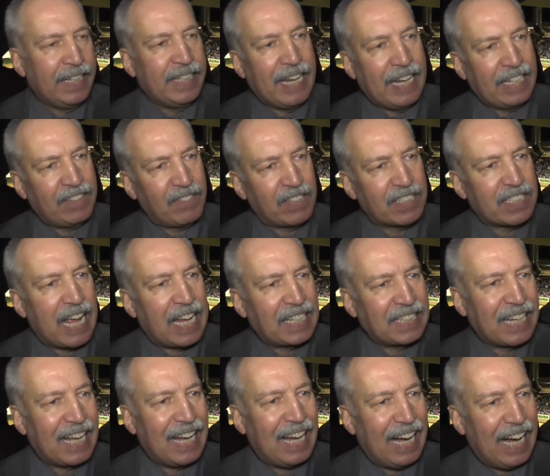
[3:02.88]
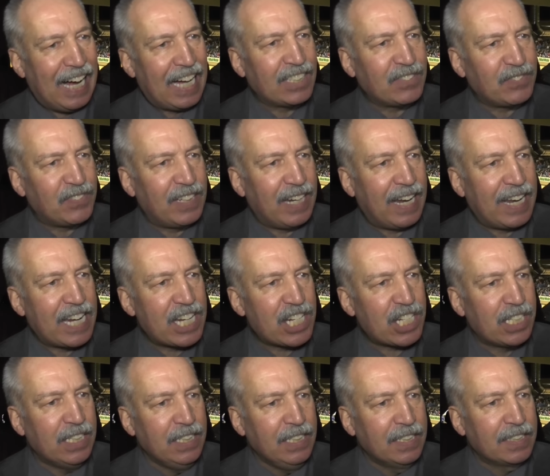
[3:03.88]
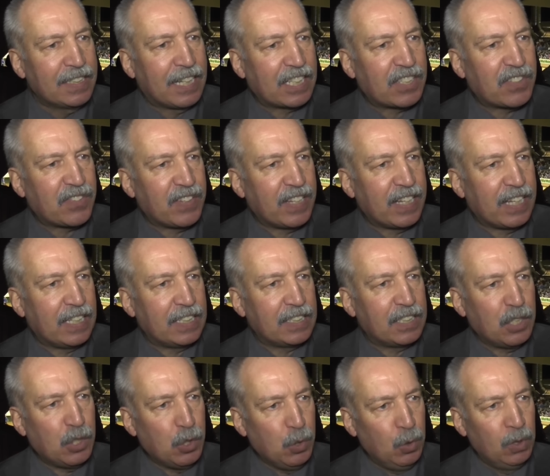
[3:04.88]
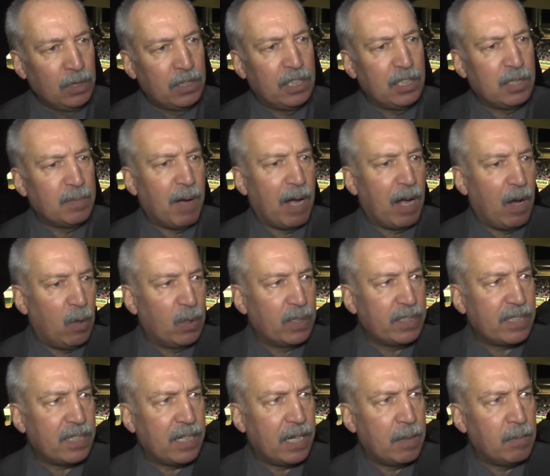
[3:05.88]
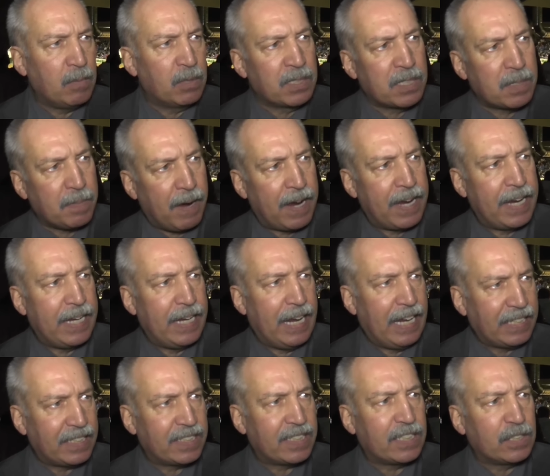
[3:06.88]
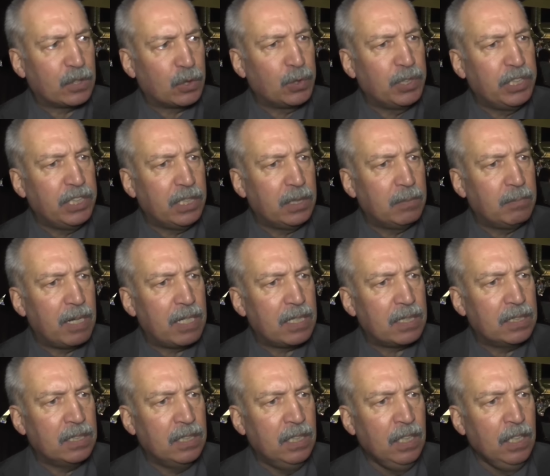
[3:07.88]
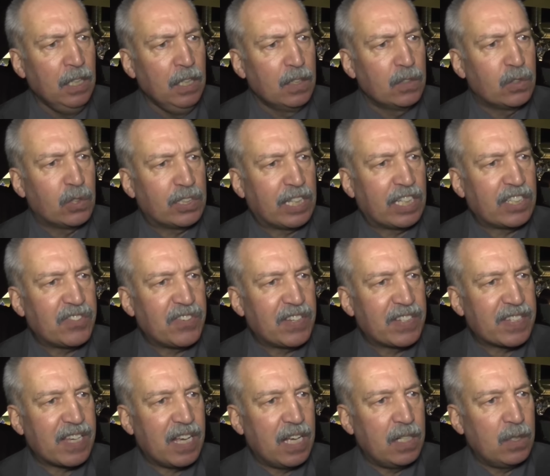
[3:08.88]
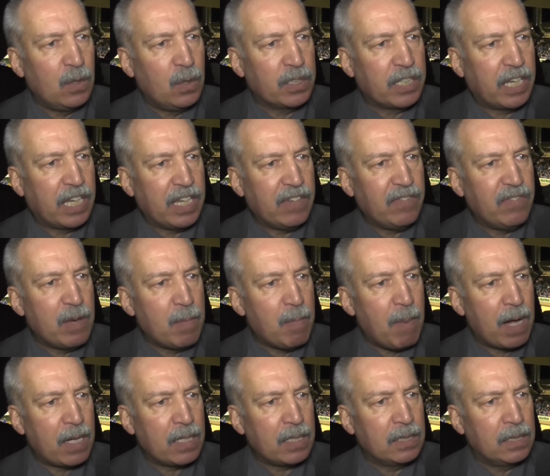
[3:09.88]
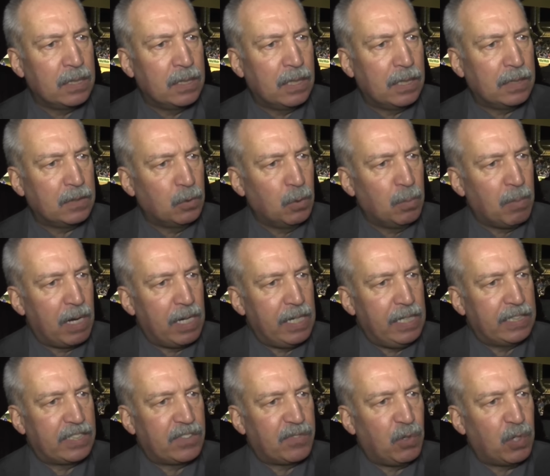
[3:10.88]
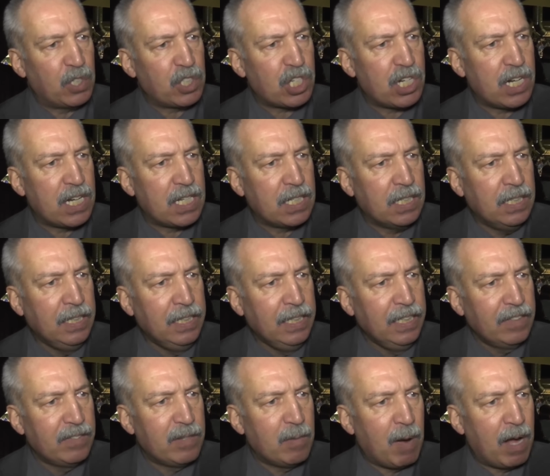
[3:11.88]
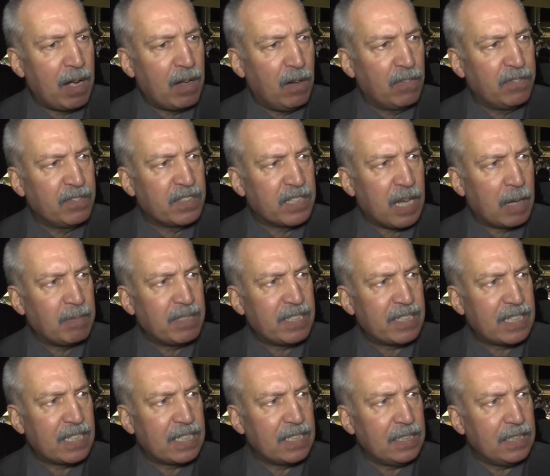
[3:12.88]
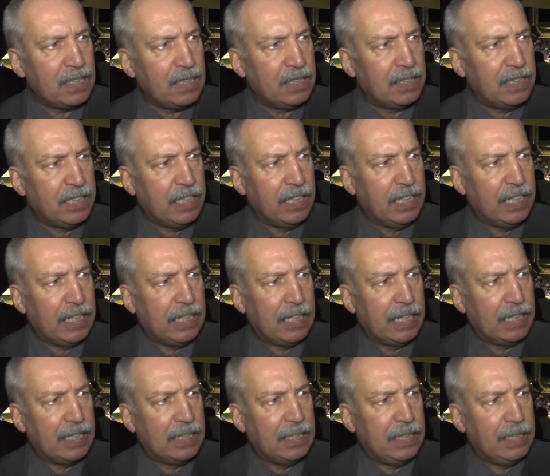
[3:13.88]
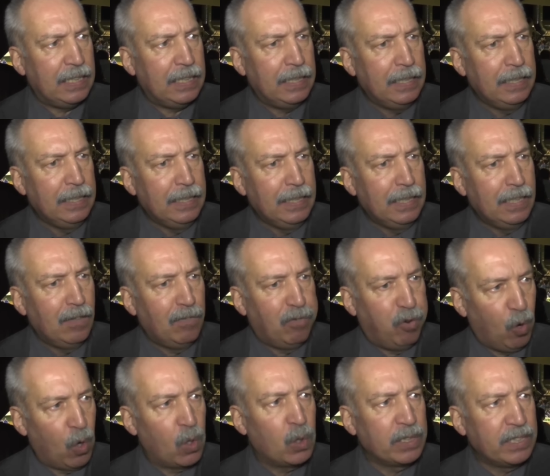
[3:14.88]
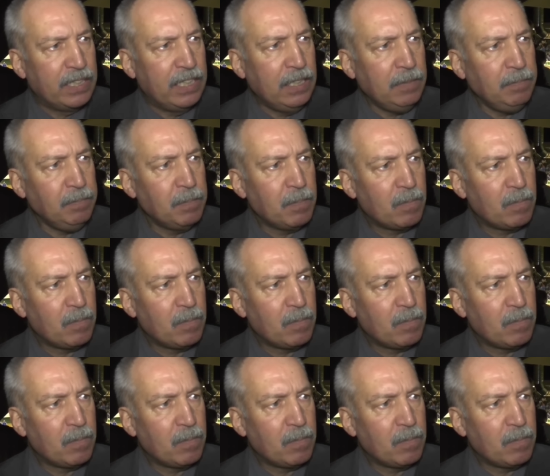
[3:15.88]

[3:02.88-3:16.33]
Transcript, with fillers: In etwas anderer Art vielleicht, dass wir die Jugend diesmal rausnehmen und zwei extra Turniere machen, sodass wir sagen, okay, wir machen nur mal als Vorschlag, wir machen auf den Samstag die äh, Vorrunde